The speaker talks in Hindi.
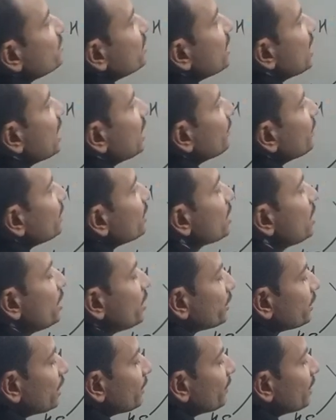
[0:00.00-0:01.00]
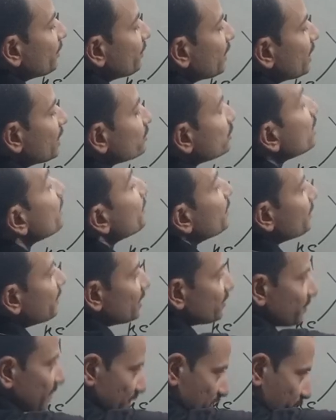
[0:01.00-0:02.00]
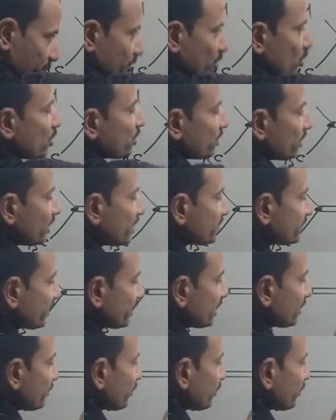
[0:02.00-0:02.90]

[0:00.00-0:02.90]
कार्बन ये मेरे पास ये मेरे पास फर्स्ट प्रियोरिटी ये सेकंड